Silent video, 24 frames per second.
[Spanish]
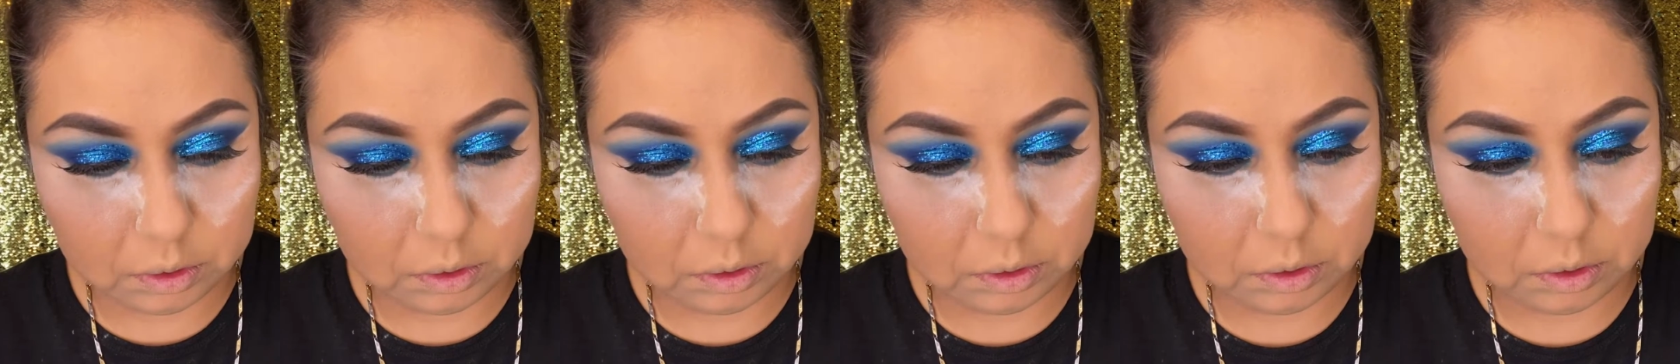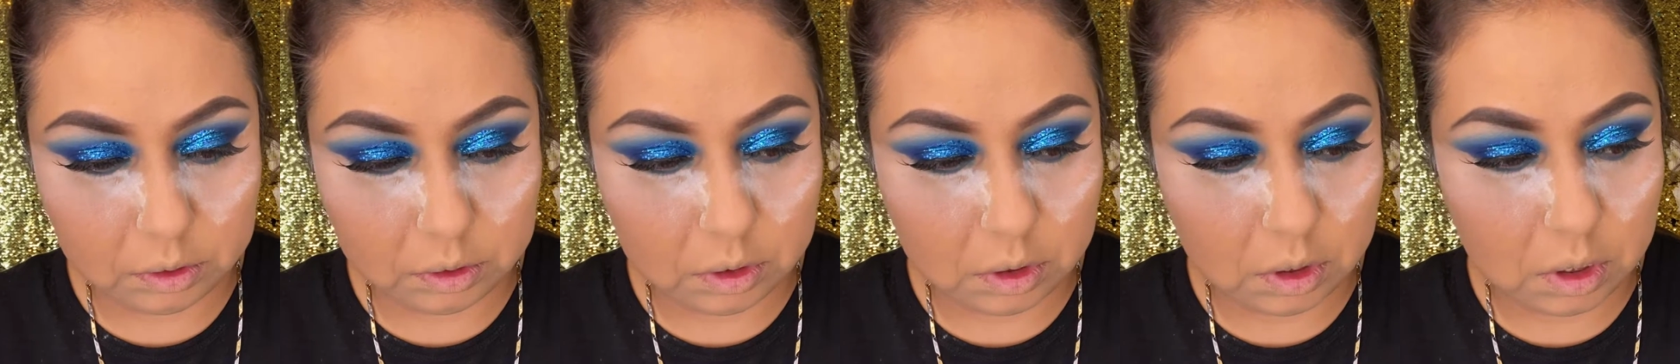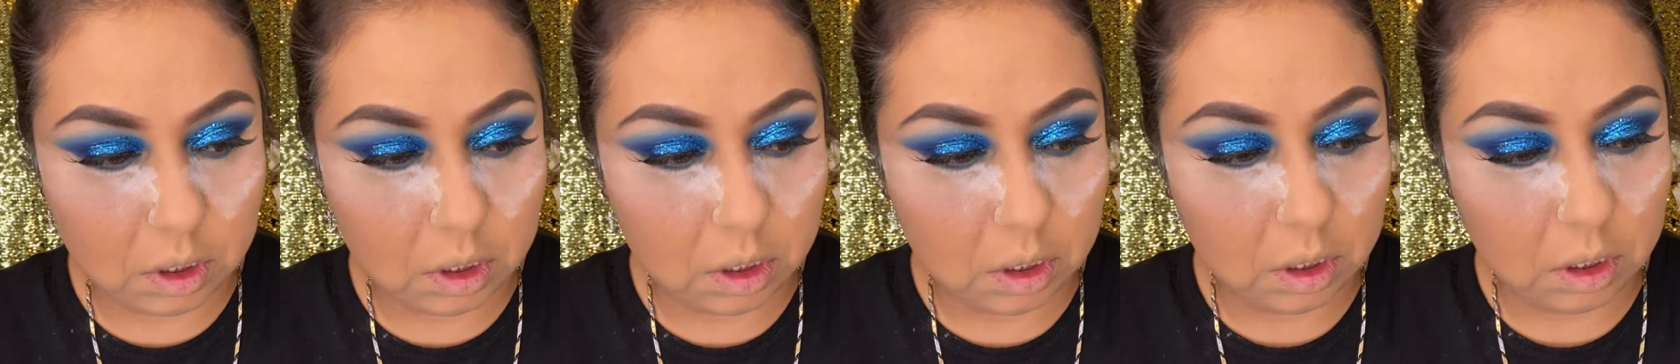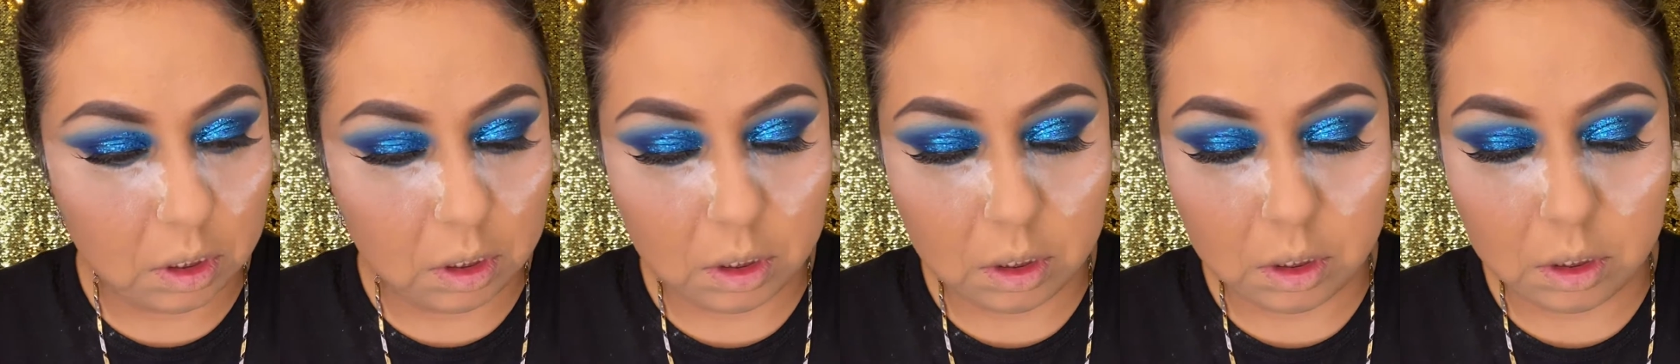probando
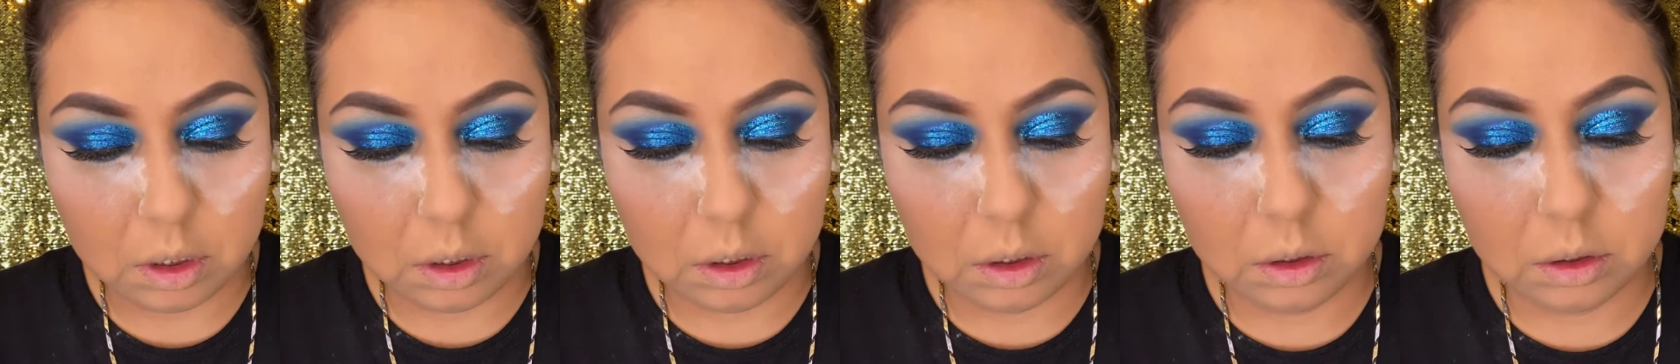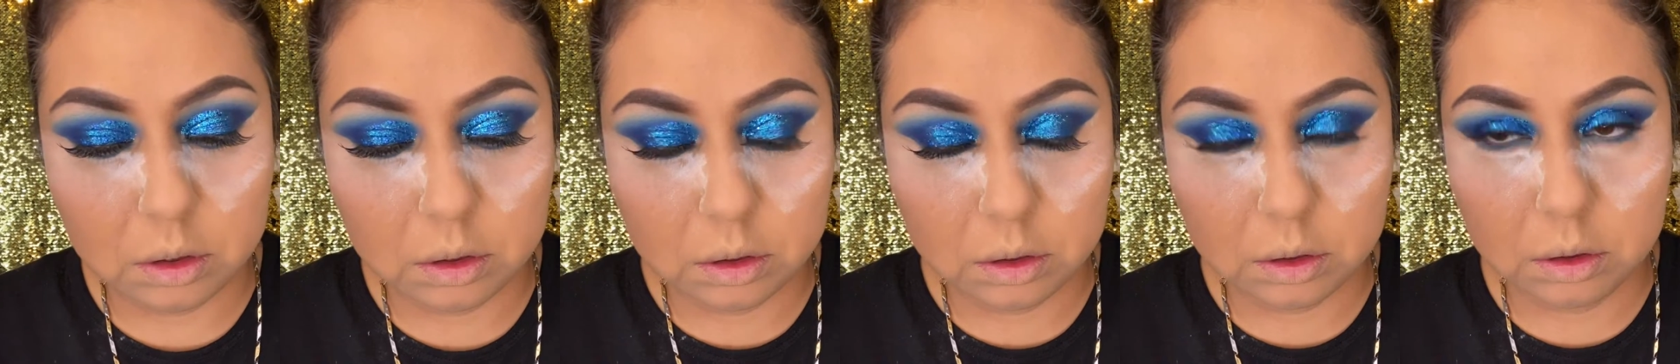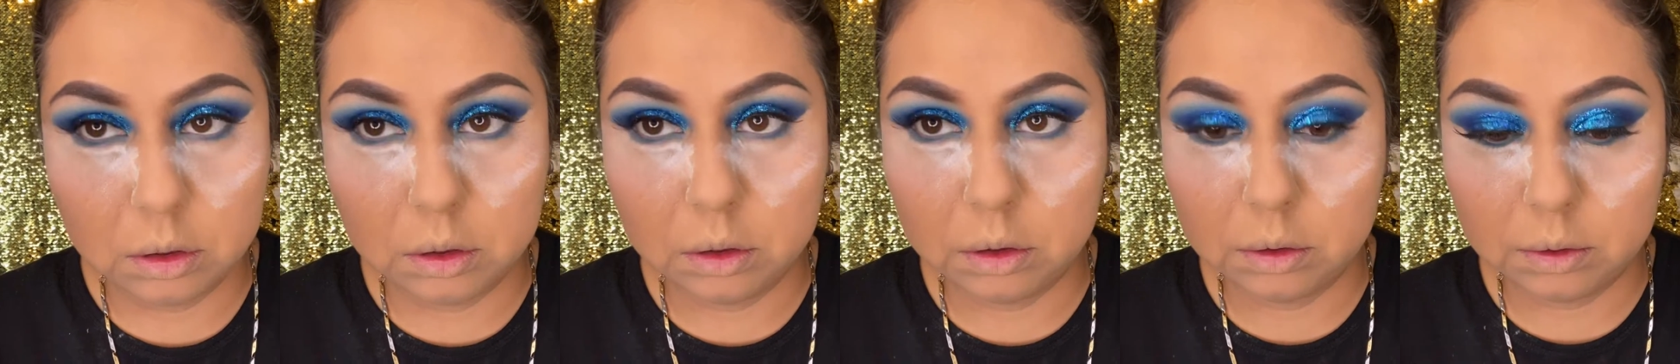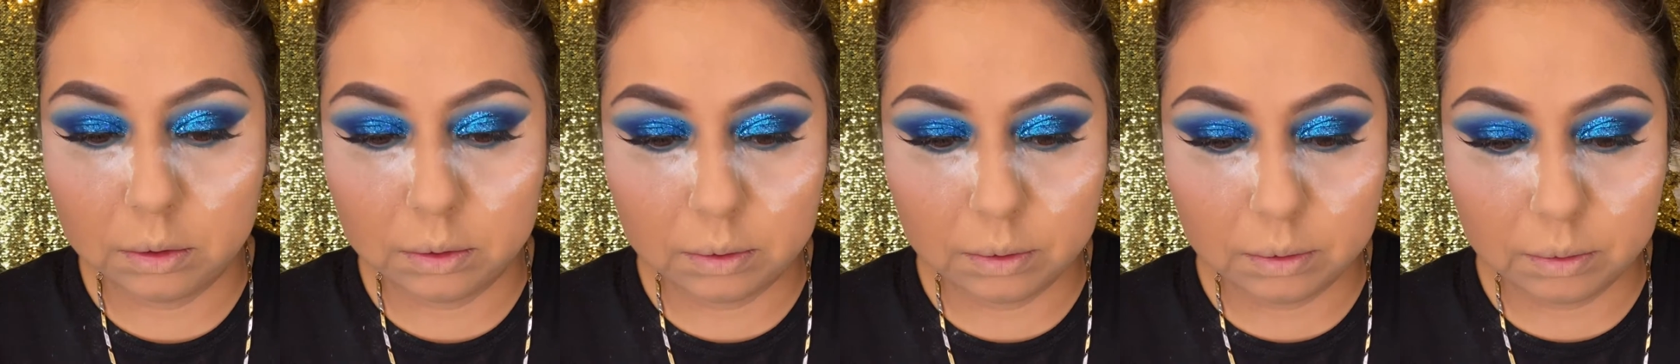productos nuevos de
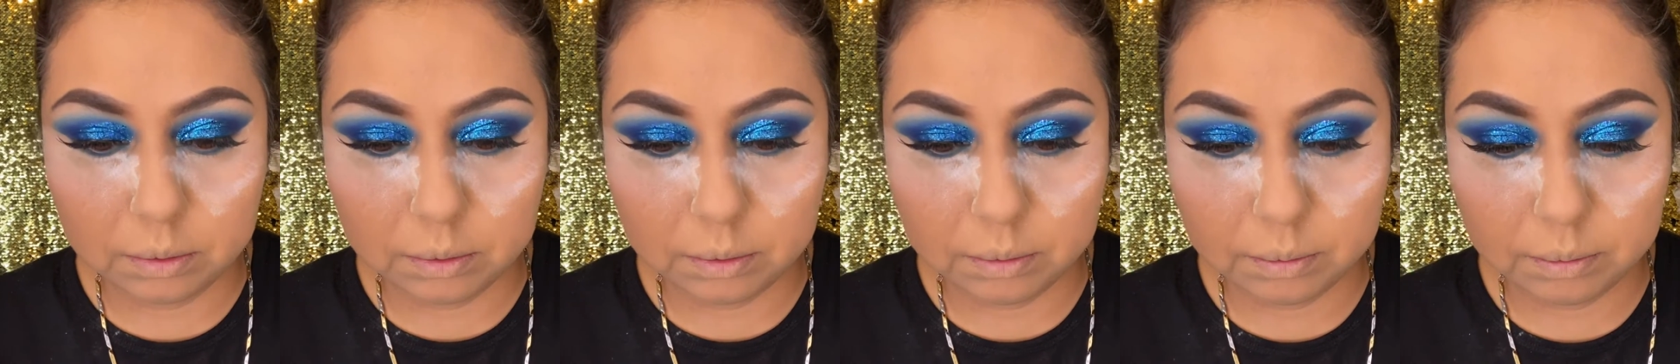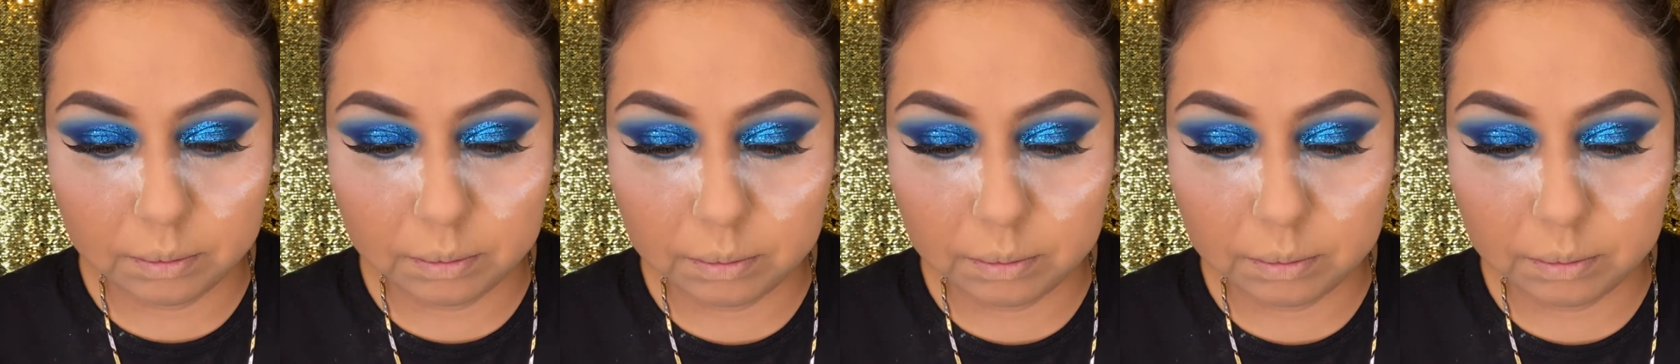chicas que